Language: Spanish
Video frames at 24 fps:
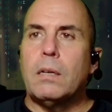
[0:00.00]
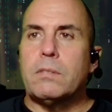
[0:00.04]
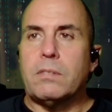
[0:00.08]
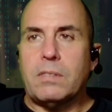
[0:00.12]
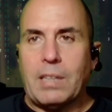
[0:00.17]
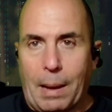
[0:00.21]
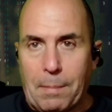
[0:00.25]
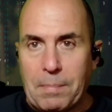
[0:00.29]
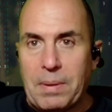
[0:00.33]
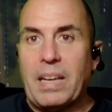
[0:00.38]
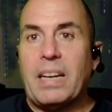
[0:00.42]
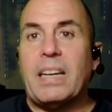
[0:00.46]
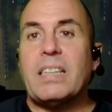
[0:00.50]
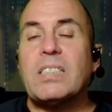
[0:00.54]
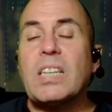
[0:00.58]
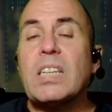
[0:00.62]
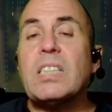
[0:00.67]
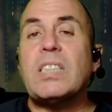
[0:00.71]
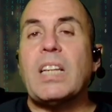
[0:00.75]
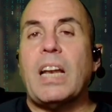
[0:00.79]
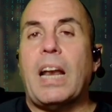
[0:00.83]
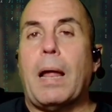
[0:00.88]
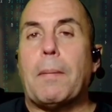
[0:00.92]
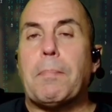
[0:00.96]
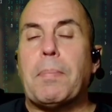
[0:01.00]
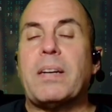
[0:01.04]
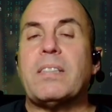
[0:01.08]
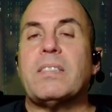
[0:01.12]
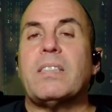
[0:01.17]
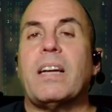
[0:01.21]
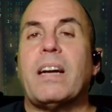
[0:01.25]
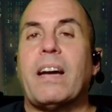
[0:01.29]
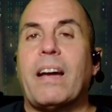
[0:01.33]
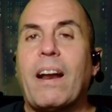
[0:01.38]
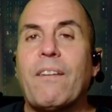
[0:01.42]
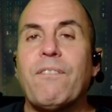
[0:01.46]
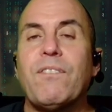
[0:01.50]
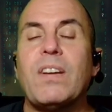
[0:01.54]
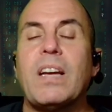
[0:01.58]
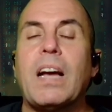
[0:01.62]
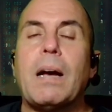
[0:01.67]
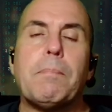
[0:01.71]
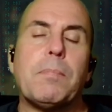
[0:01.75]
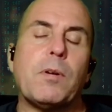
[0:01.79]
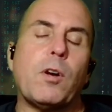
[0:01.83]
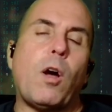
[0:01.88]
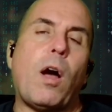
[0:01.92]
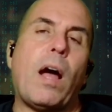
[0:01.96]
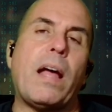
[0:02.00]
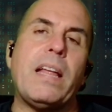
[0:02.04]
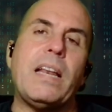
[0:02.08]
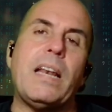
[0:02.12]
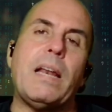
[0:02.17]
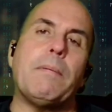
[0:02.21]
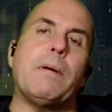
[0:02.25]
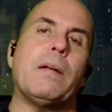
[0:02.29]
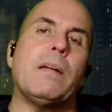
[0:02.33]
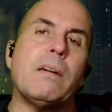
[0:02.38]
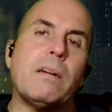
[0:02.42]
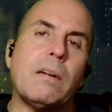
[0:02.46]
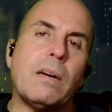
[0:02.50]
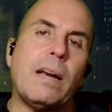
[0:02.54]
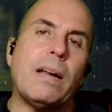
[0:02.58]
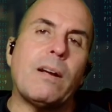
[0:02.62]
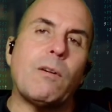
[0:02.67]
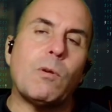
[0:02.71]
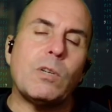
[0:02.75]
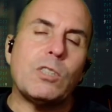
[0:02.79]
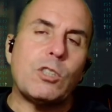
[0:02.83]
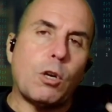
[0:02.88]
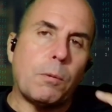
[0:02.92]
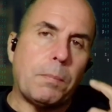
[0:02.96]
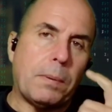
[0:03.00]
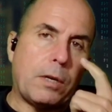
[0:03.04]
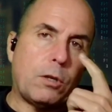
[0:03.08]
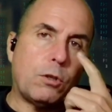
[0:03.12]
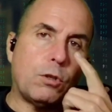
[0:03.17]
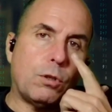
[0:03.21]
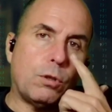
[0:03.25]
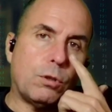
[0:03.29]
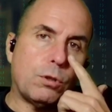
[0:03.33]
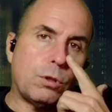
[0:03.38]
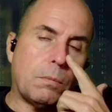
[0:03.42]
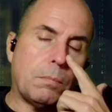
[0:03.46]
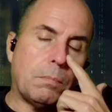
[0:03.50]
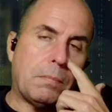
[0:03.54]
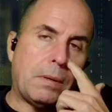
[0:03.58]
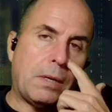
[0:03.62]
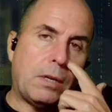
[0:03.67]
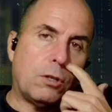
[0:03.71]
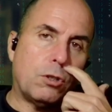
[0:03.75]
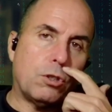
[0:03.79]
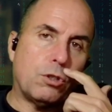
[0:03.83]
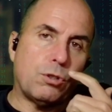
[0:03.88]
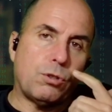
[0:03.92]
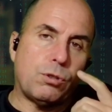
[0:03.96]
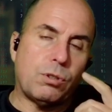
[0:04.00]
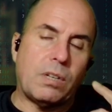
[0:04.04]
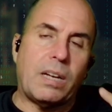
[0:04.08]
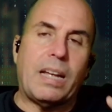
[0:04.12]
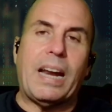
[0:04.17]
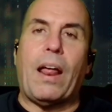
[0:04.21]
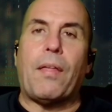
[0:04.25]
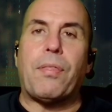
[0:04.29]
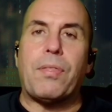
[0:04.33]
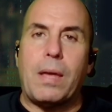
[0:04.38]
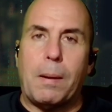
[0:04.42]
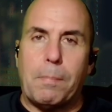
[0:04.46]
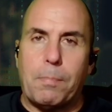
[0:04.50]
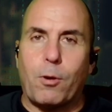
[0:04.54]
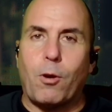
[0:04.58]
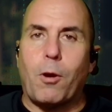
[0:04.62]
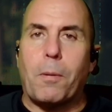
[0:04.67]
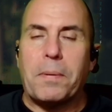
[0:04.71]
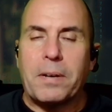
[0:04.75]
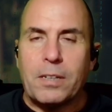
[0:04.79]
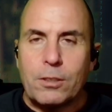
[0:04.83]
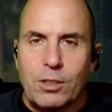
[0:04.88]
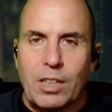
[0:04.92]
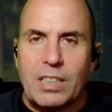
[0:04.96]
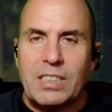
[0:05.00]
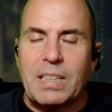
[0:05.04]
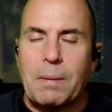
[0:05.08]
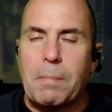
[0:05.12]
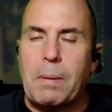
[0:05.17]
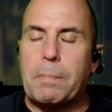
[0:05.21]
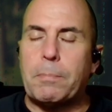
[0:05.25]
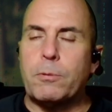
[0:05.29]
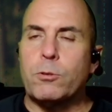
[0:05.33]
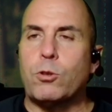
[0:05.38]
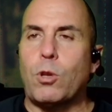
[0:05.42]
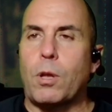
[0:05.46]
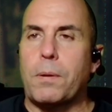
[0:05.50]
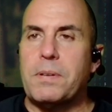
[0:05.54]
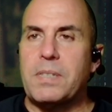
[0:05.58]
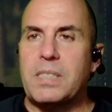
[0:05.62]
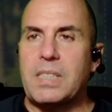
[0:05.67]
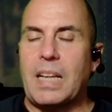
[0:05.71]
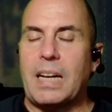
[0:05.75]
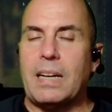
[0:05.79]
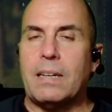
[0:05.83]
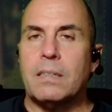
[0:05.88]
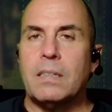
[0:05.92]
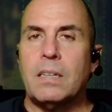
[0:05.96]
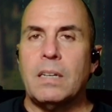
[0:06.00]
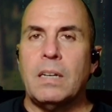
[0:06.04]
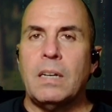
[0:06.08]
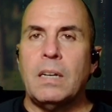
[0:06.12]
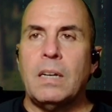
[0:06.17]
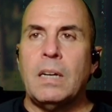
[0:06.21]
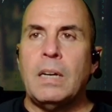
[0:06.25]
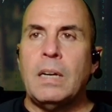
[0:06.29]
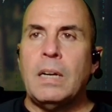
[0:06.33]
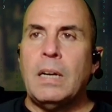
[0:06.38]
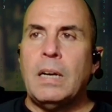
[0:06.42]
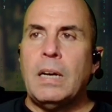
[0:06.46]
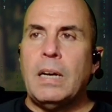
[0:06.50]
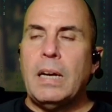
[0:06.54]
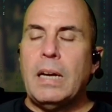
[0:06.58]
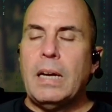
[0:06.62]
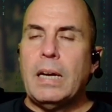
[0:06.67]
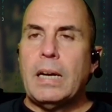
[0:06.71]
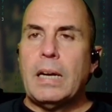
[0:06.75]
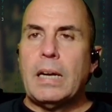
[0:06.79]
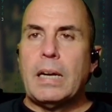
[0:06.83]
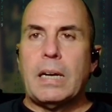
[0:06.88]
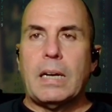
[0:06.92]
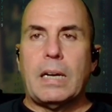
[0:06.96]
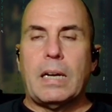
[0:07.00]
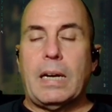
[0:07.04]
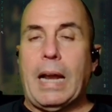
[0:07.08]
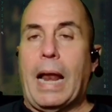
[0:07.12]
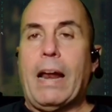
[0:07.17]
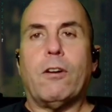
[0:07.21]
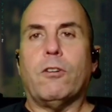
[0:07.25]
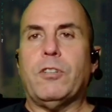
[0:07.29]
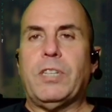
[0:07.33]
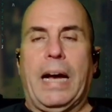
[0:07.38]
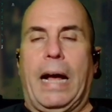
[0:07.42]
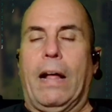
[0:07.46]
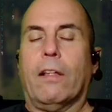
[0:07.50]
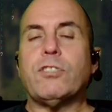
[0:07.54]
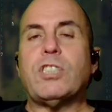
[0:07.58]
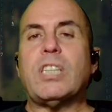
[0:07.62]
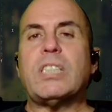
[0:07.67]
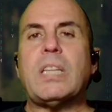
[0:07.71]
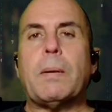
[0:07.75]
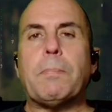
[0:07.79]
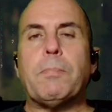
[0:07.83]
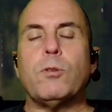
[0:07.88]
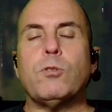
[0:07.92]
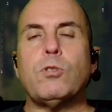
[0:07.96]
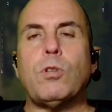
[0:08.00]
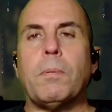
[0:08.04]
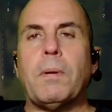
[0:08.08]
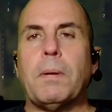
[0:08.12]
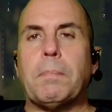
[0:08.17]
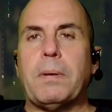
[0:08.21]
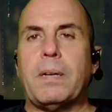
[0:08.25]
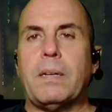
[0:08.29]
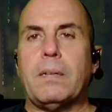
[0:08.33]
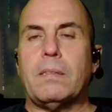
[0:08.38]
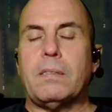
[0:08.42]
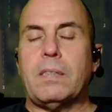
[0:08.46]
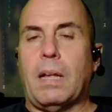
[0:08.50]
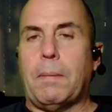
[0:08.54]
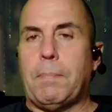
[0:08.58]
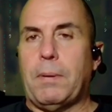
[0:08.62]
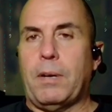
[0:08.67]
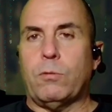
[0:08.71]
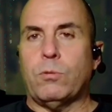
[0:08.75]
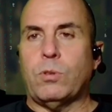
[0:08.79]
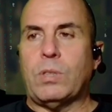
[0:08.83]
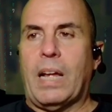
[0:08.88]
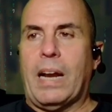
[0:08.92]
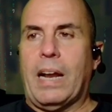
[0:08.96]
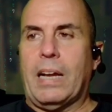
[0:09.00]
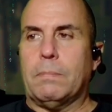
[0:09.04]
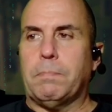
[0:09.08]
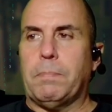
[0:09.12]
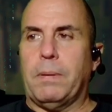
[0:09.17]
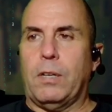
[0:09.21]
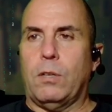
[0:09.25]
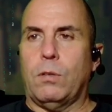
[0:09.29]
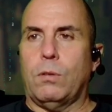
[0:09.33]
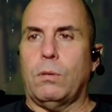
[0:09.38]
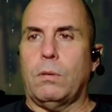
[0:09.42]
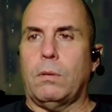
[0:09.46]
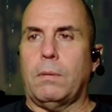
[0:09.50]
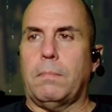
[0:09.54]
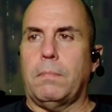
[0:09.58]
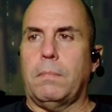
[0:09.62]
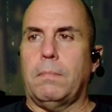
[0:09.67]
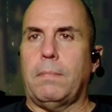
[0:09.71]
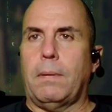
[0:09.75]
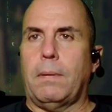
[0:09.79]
También existe la parte gráfica, pero ahí le, le encuentro menos, menos gracia, por lo menos desde mi punto de vista. Claro, llegados a este punto te preguntarás, pero,